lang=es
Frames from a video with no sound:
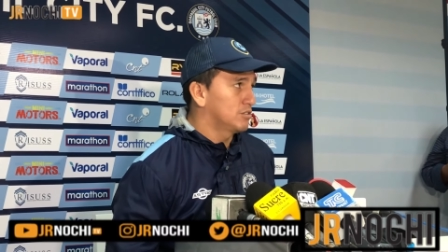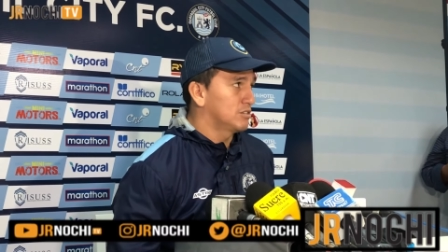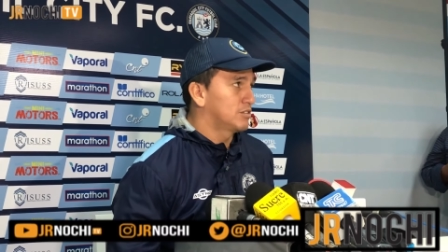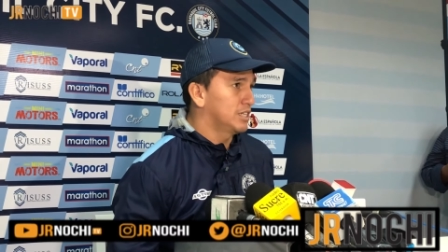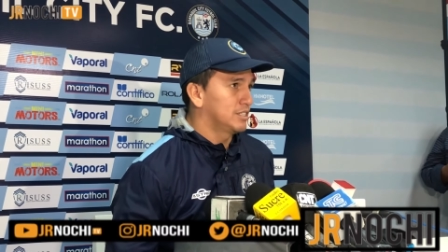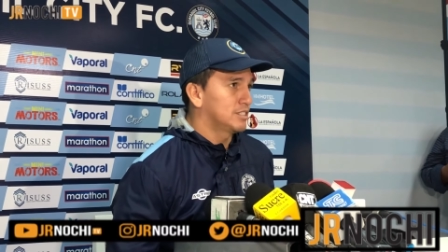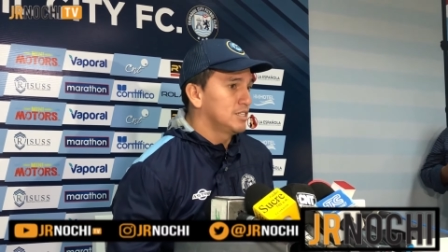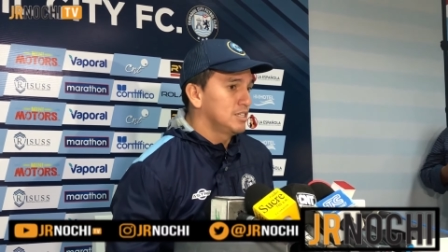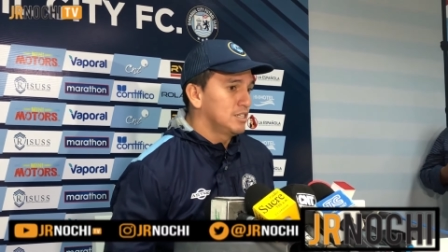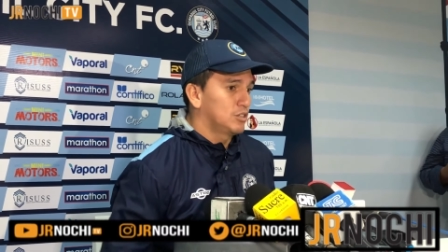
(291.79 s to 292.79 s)
entonces
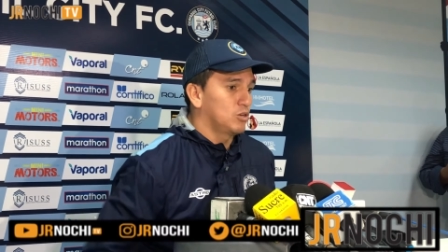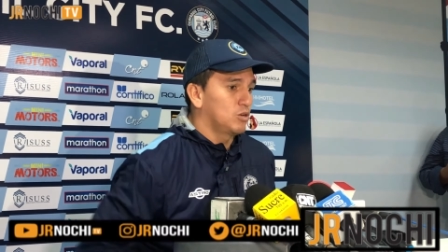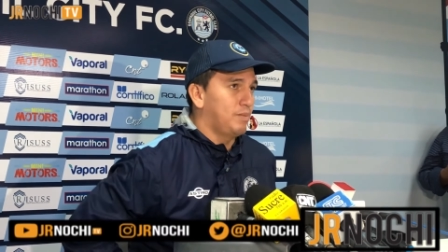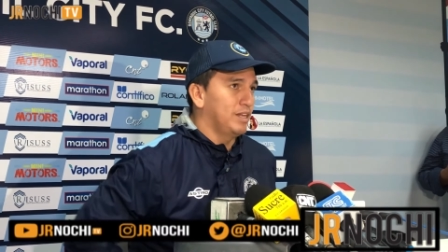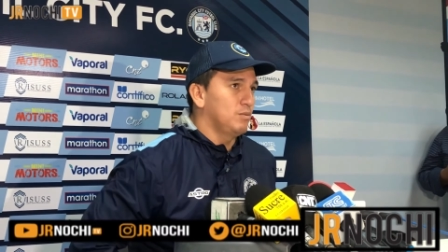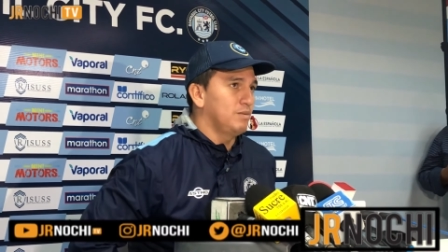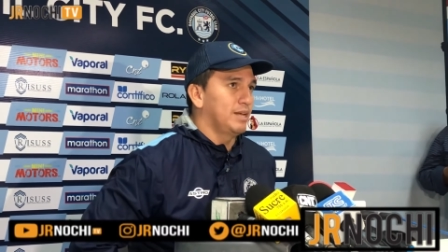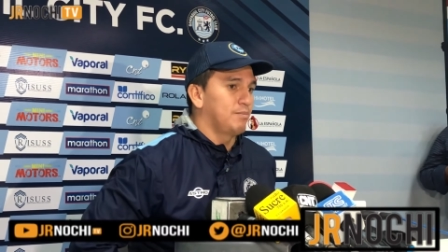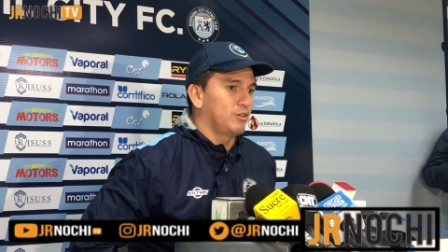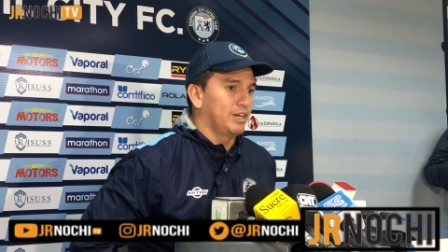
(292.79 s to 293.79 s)
estoy ocupándome
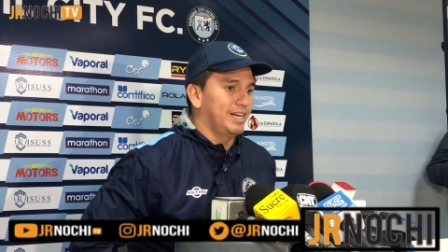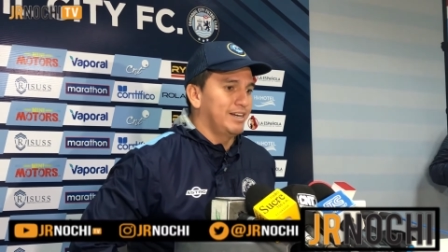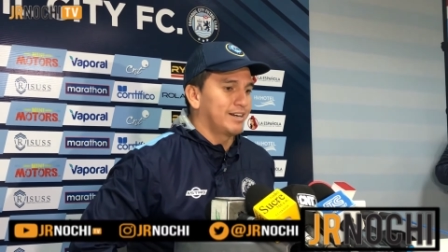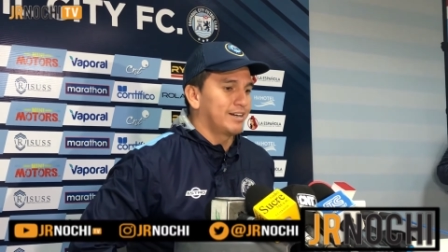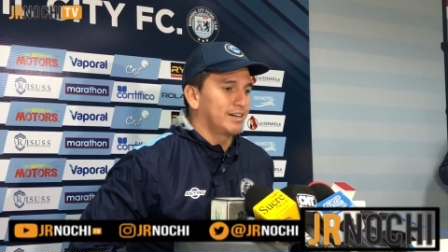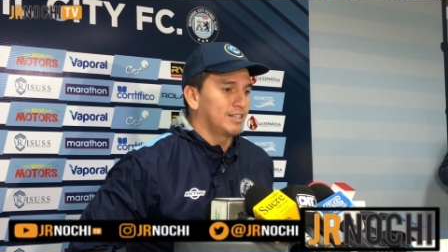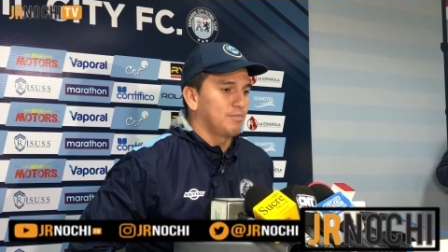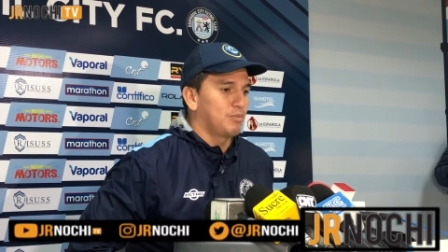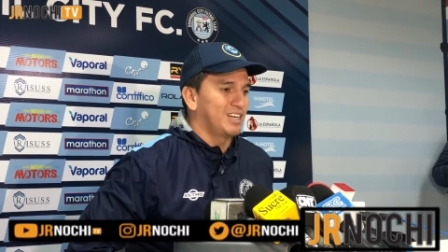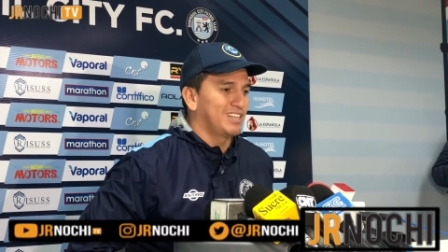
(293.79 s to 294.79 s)
de poder,
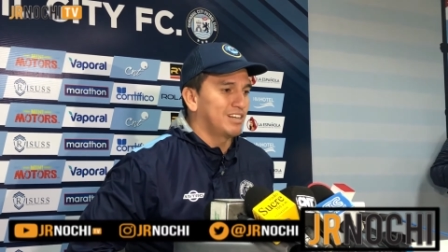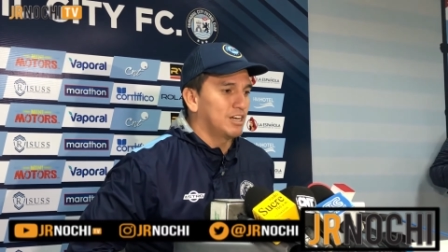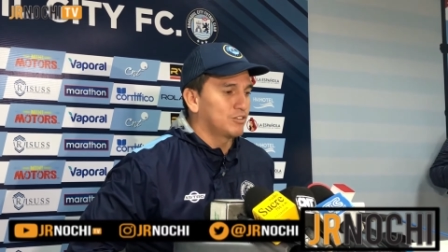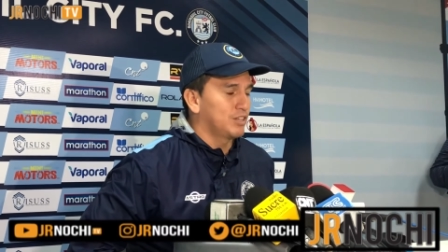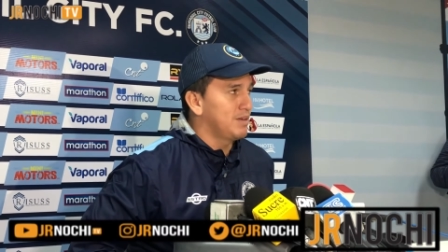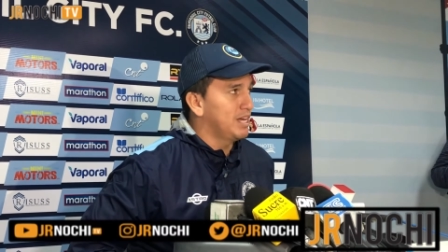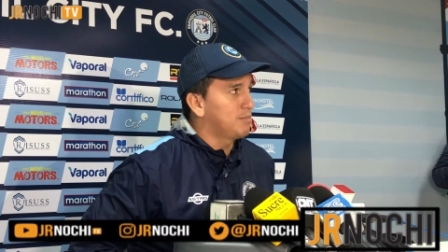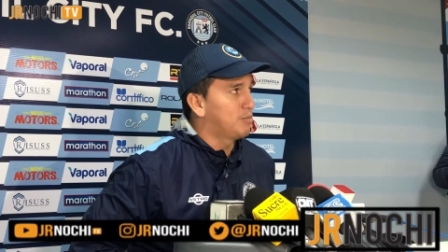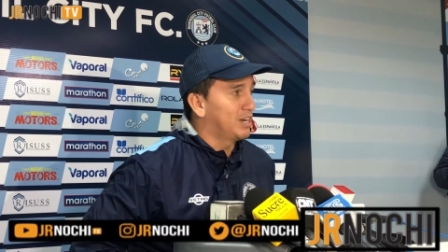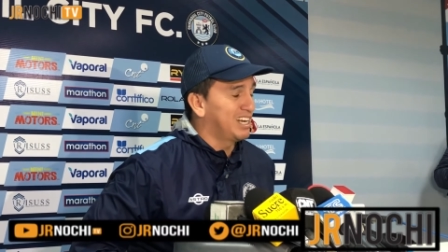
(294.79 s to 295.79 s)
de poder hacer las cosas bien,
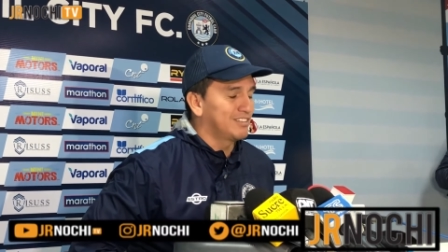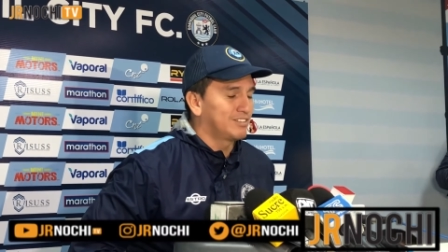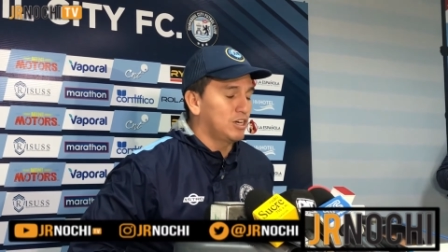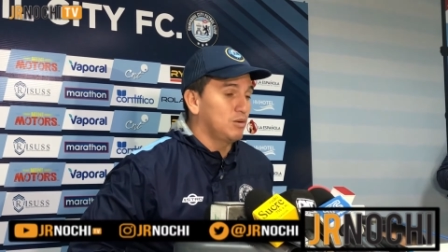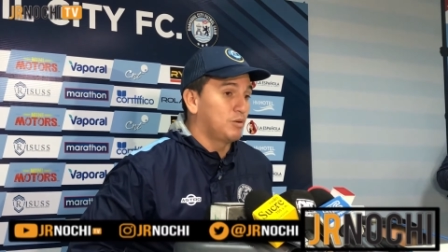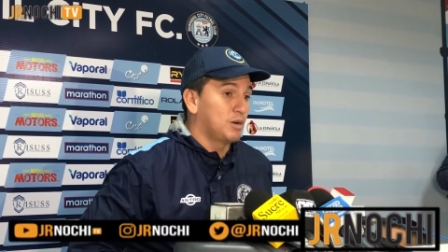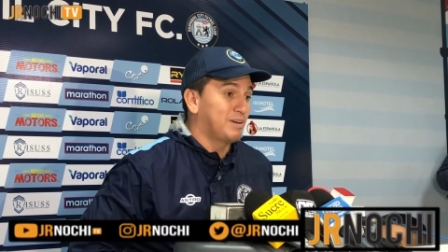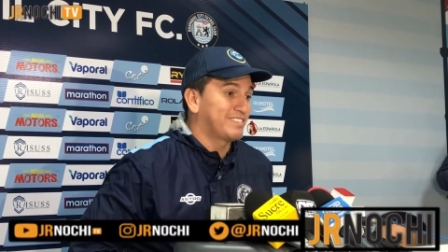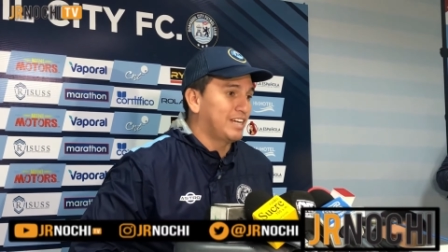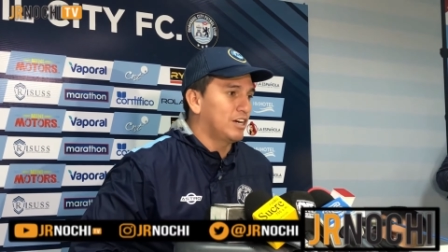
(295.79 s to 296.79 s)
de poder alcanzarlos, poder
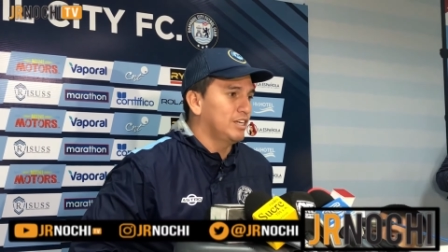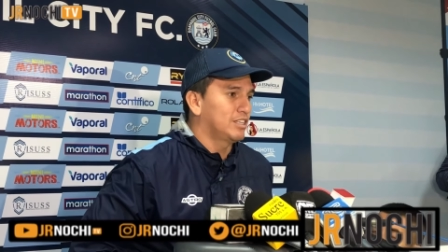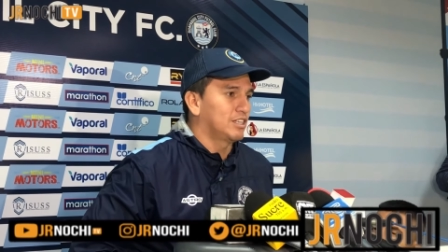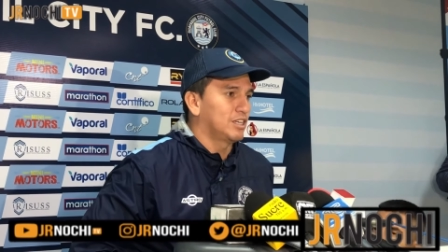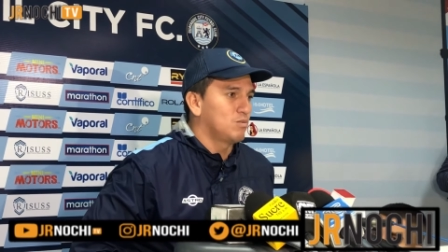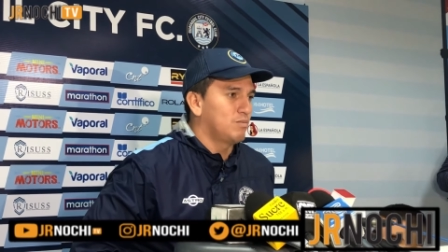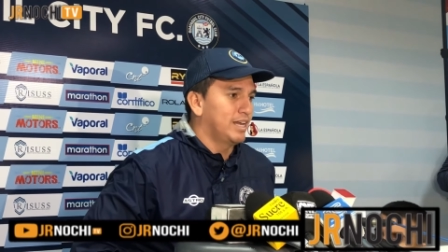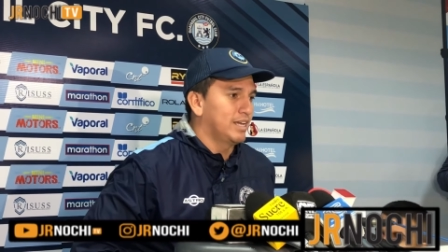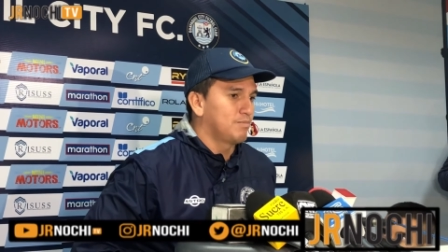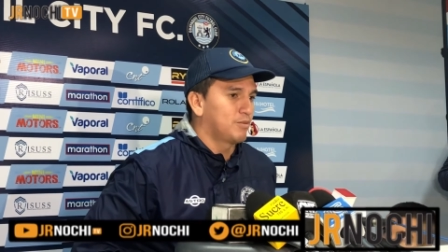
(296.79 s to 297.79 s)
pasarlos y tener un
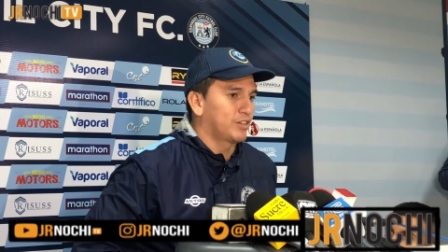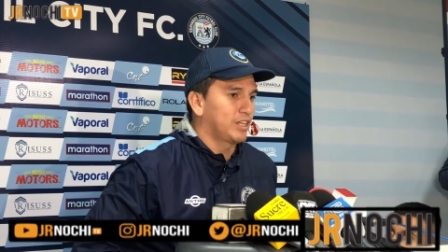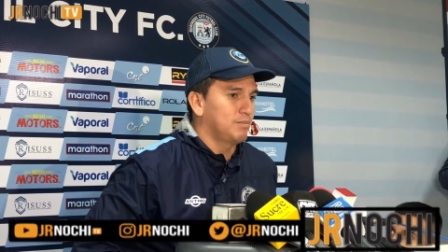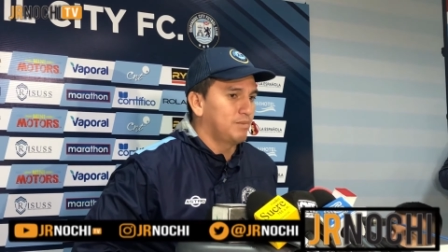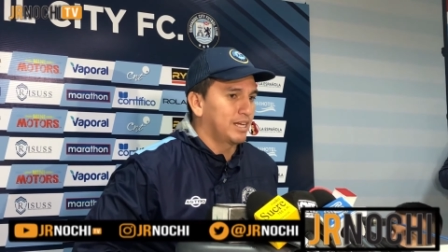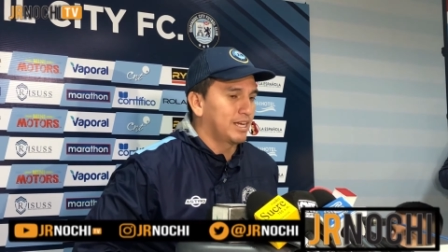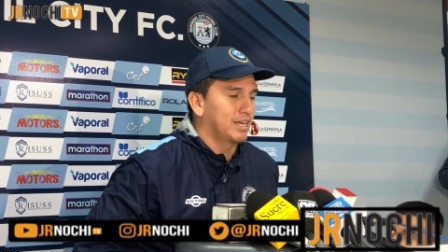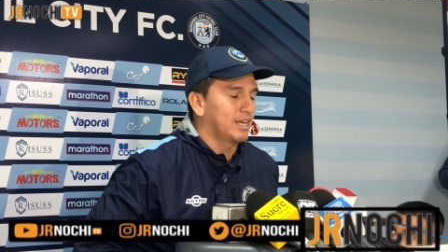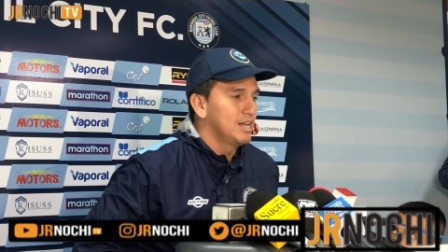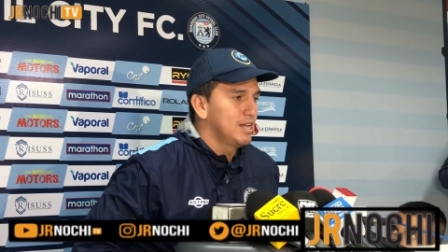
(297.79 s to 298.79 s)
margen importante para, que,